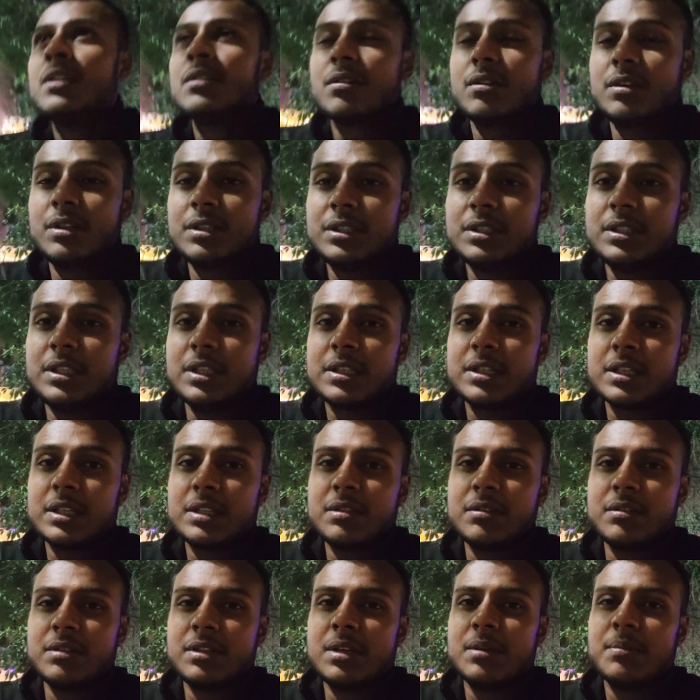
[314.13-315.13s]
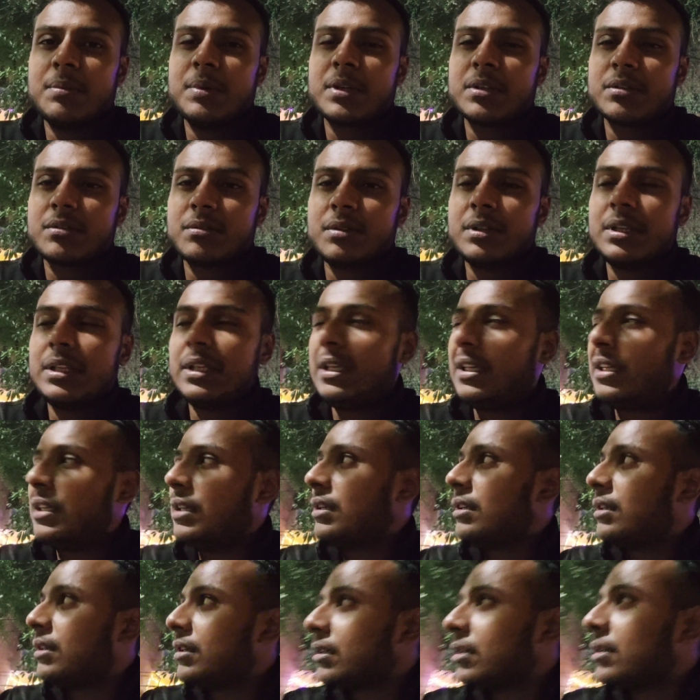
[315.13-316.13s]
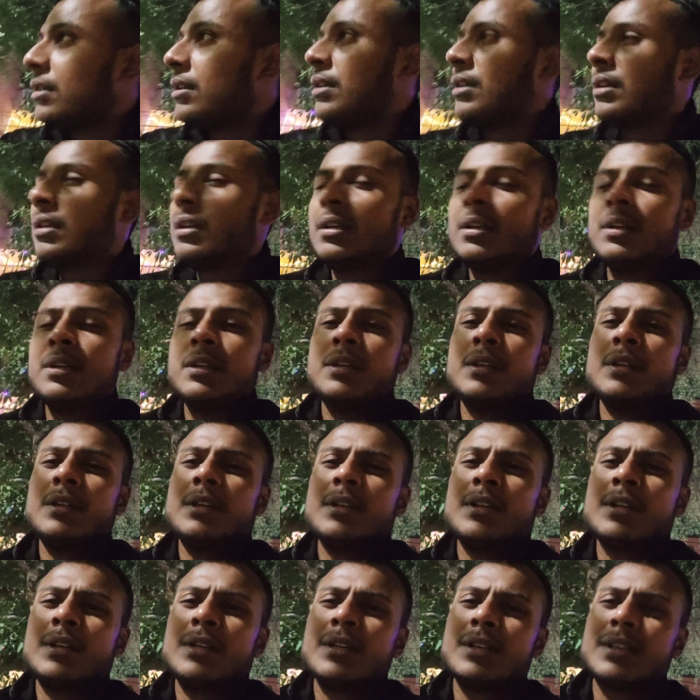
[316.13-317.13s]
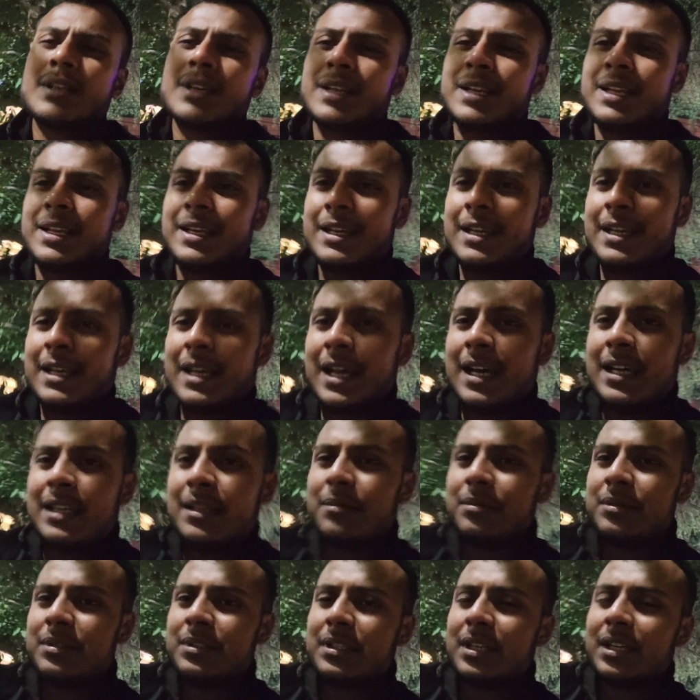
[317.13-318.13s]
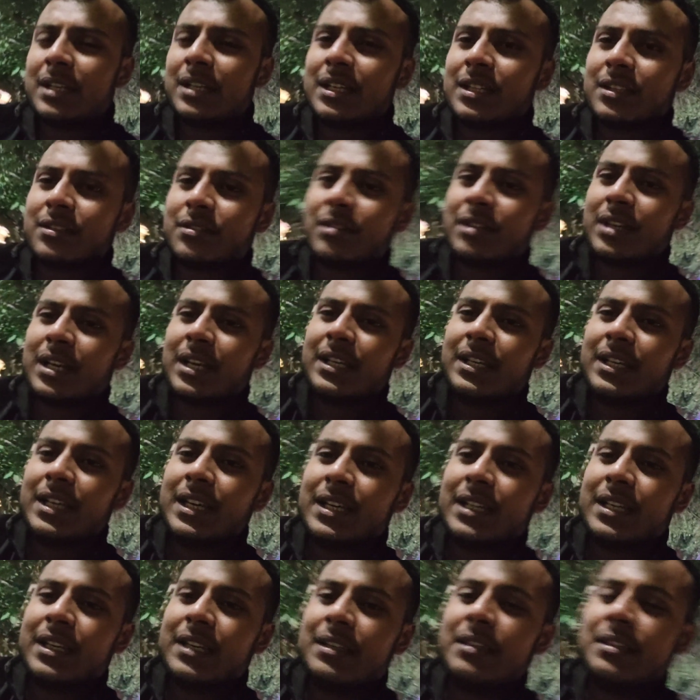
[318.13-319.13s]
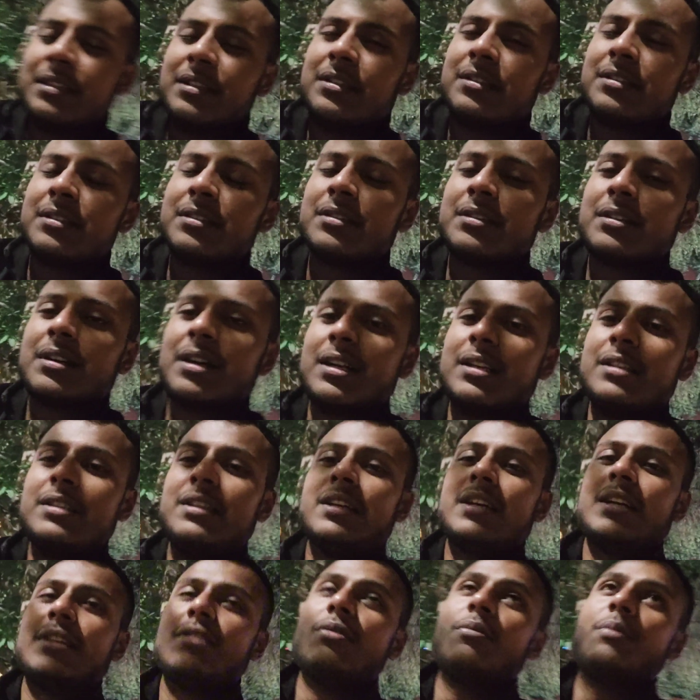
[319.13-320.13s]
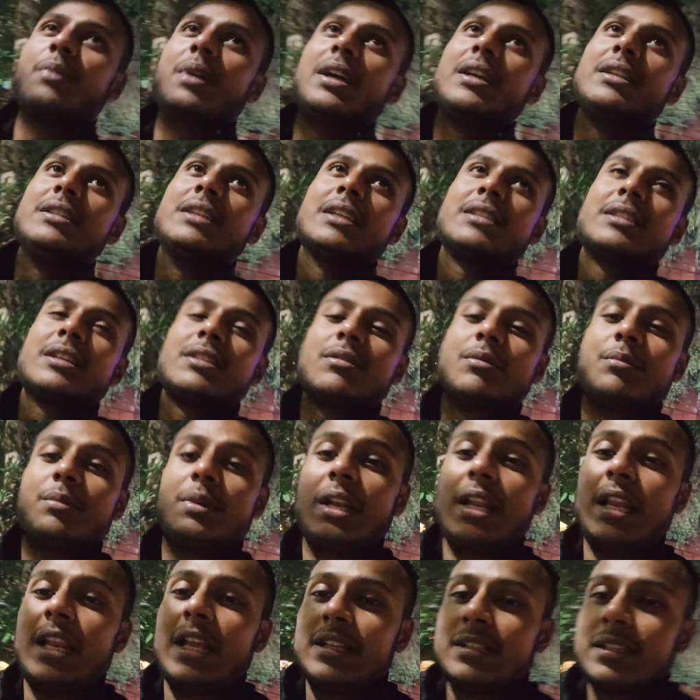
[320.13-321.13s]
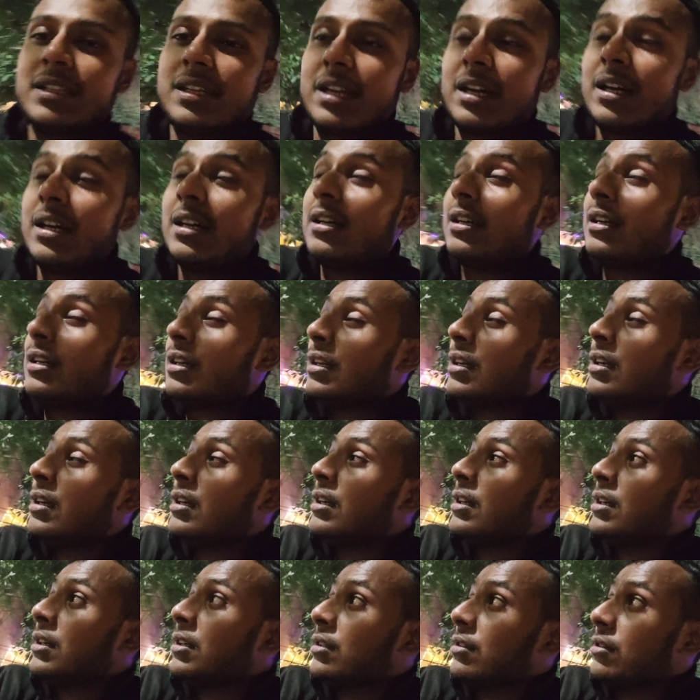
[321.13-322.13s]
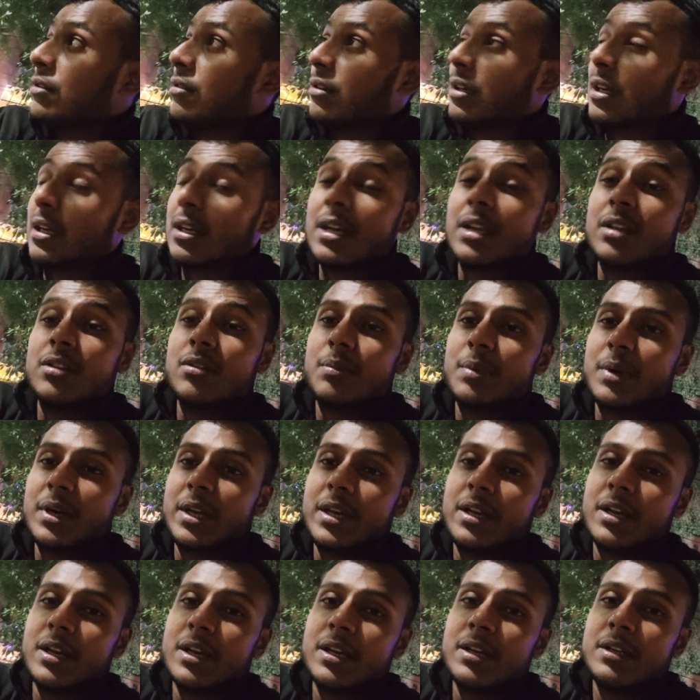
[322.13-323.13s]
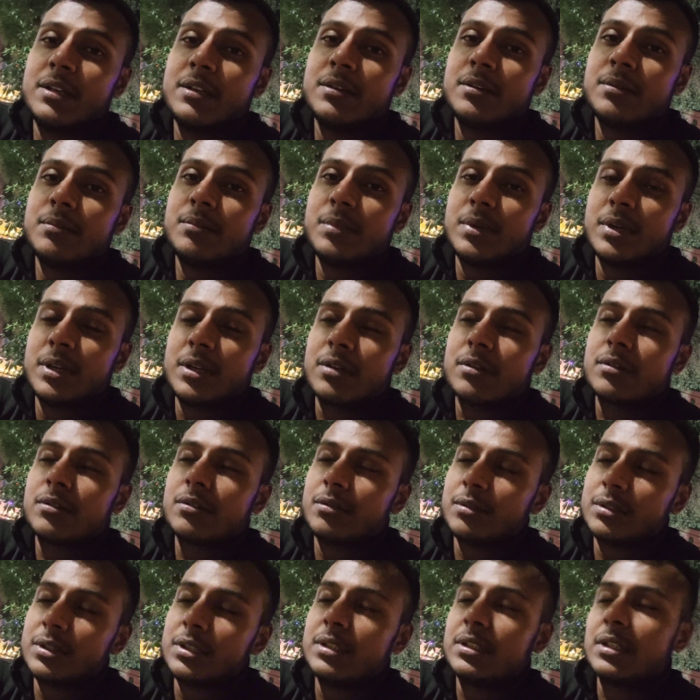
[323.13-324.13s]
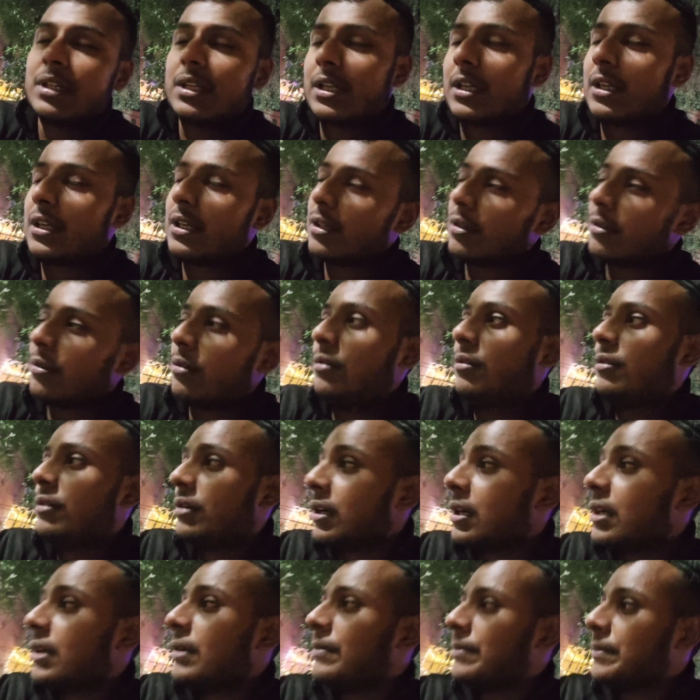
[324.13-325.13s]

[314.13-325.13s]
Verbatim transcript: थोड़ी सी दिक्कत हो रही है पर कोई नहीं करेंगे यार अब स्ट्रगल तो यही है कि हर जगह तुम्हें एक जैसा तो मिलने से रहा तो करना तो पड़ेगा पर कोशिश करेंगे होगा